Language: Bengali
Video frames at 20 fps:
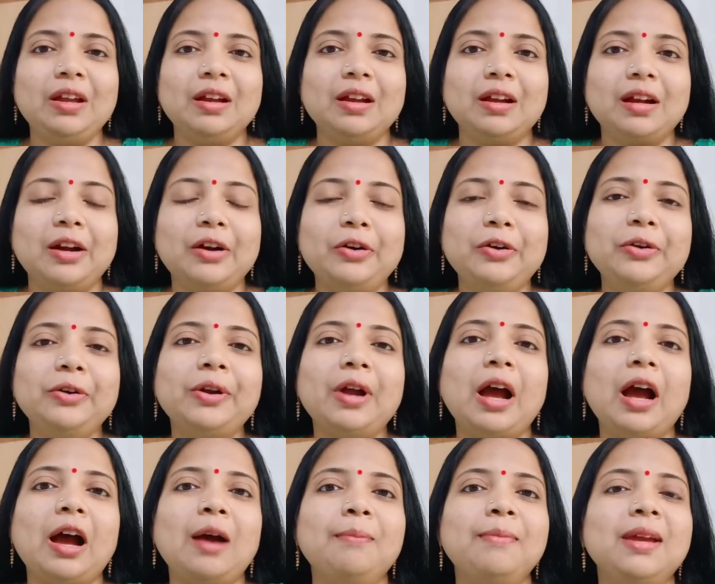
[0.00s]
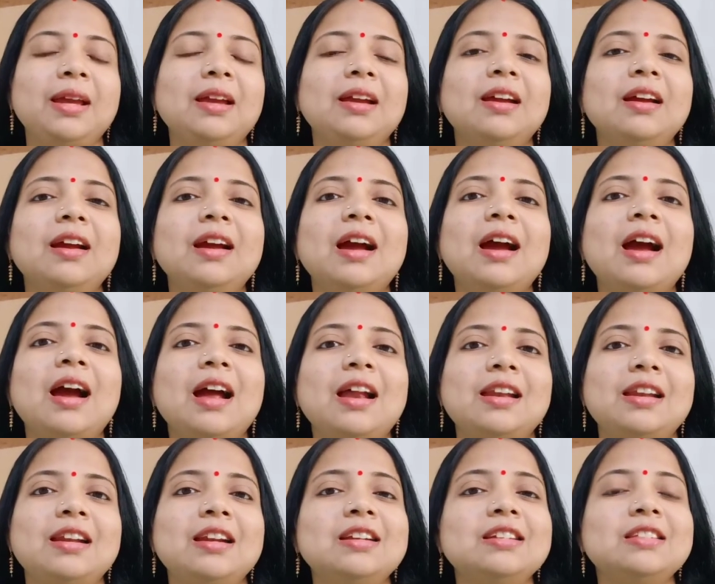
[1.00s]
কারণ আমি
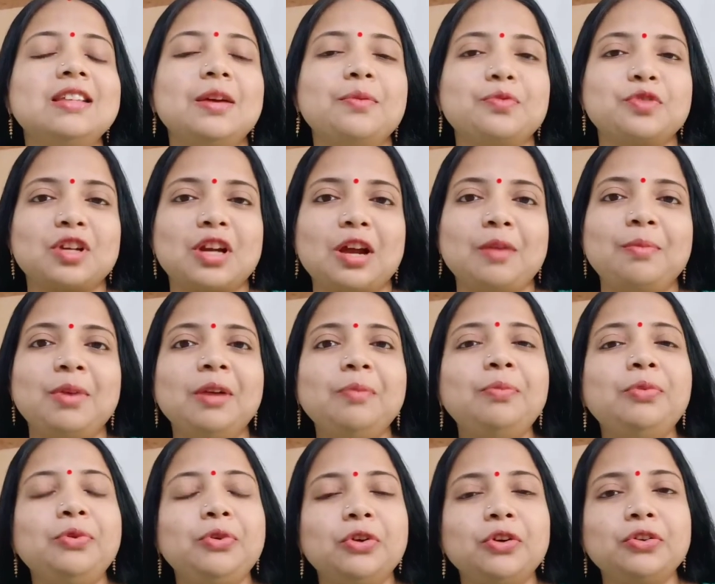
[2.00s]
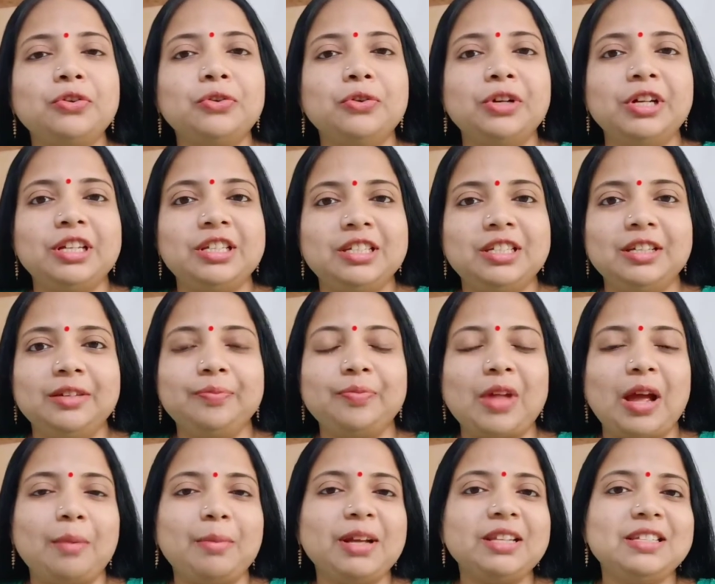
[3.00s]
হান্ড্রেড সাবস্ক্রাইবার পূরণ করেছি
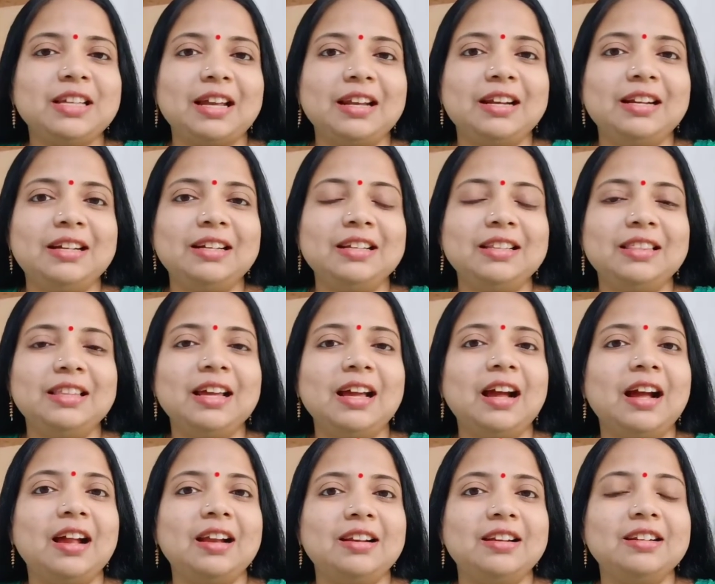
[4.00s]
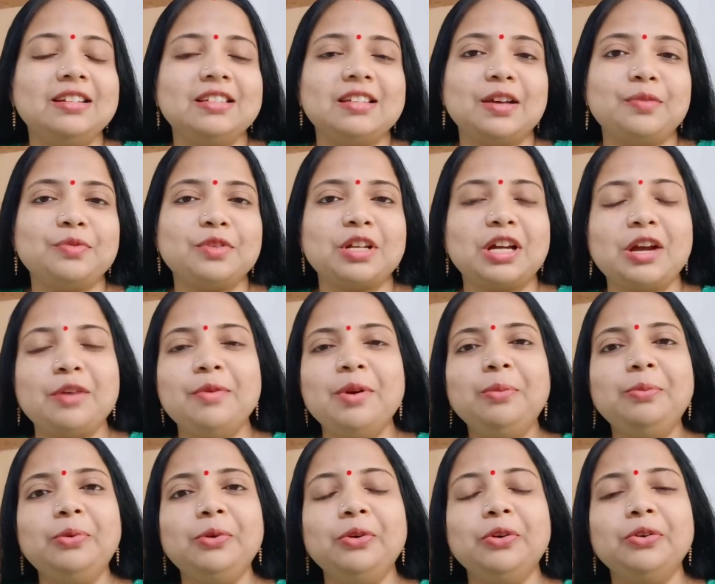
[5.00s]
আমার চ্যানেলটিতে হান্ড্রেড সাবস্ক্রাইবার
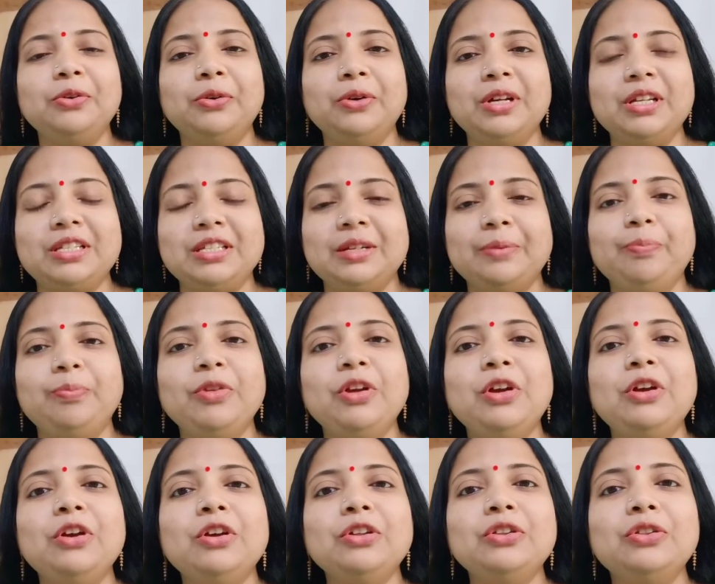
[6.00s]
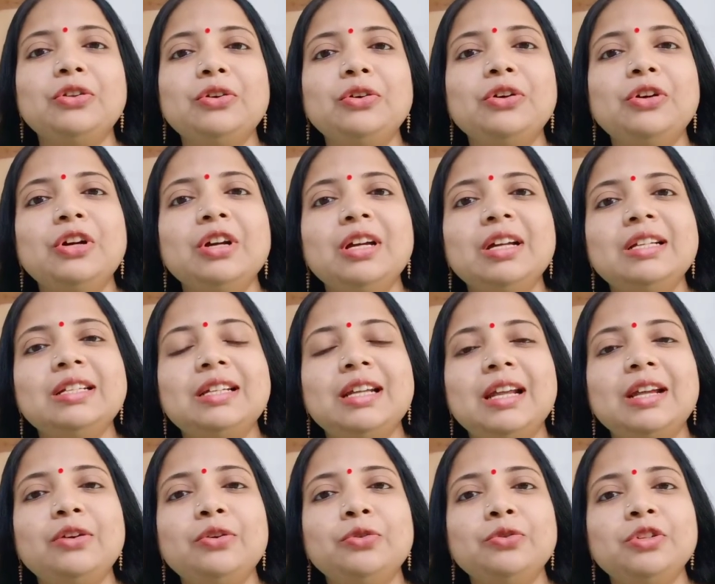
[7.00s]
পূরণ হয়েছে তো
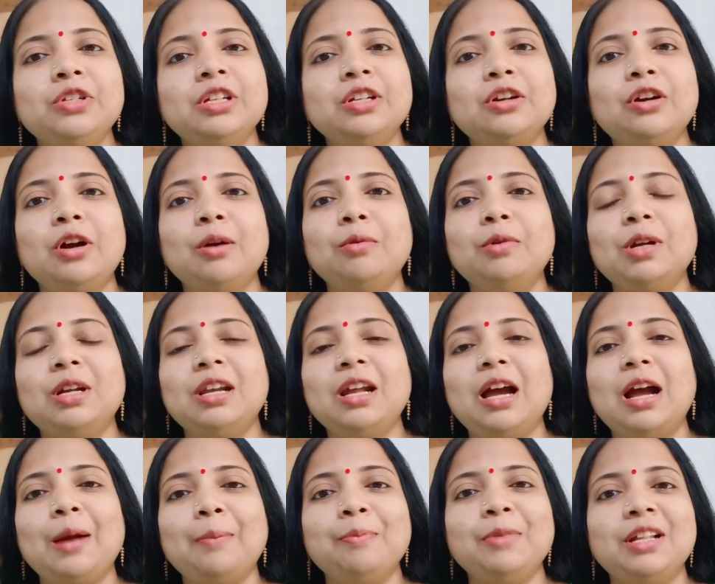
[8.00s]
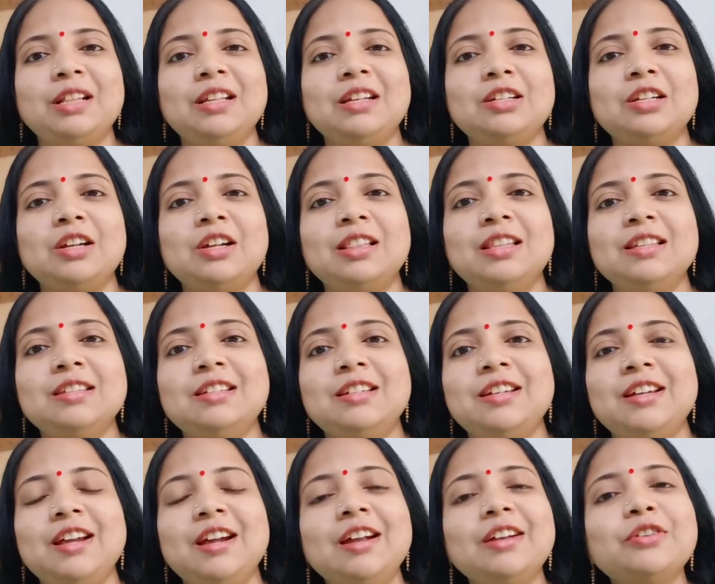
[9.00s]
সেই খুশির খবরটা আপনাদের সাথে
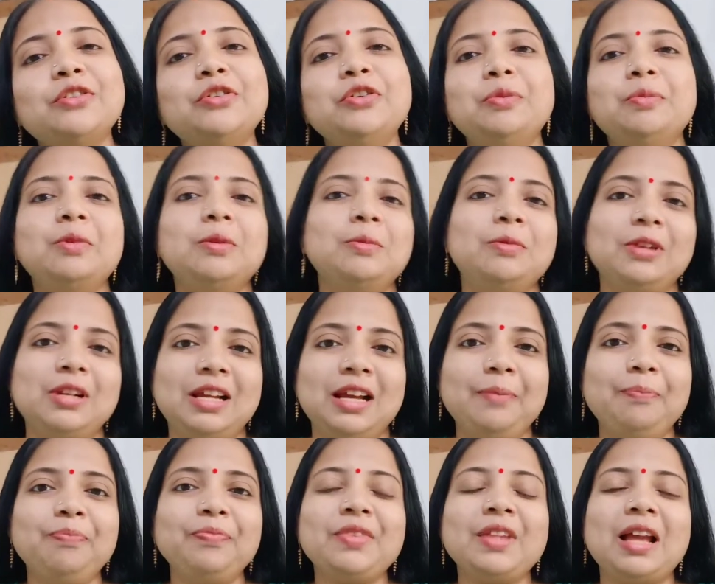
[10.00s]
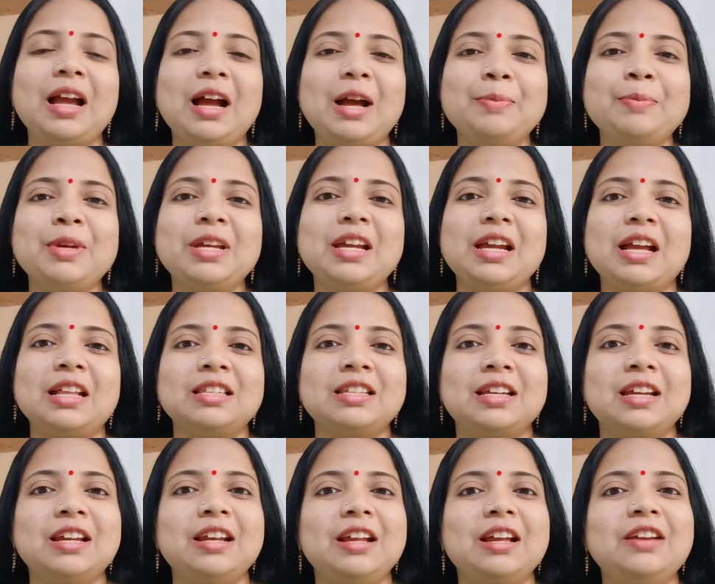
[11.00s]
শেয়ার করব বলে আমি
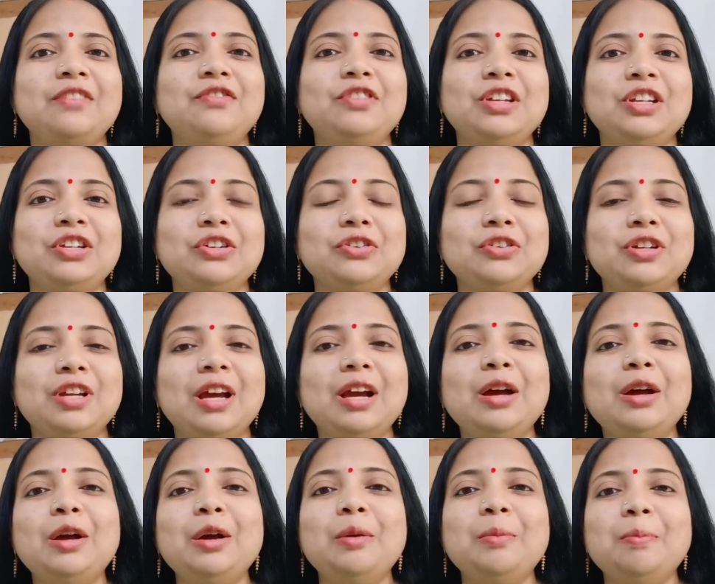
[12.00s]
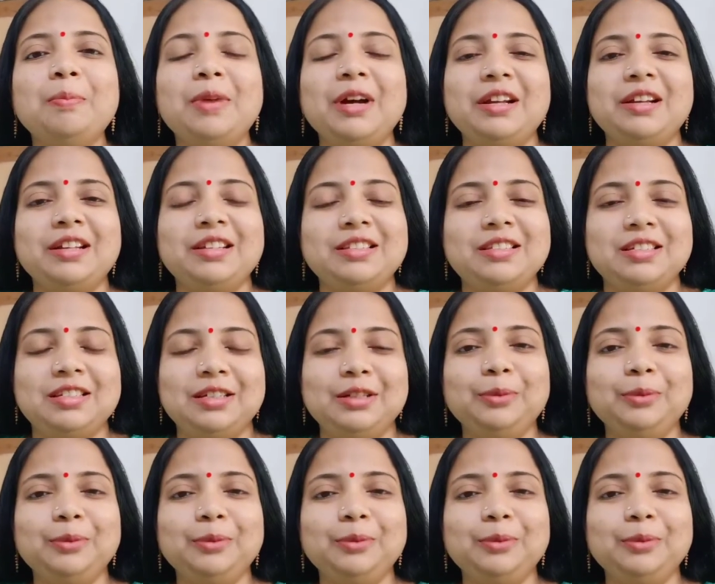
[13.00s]
আজকের এই ভিডিওটা বানাচ্ছি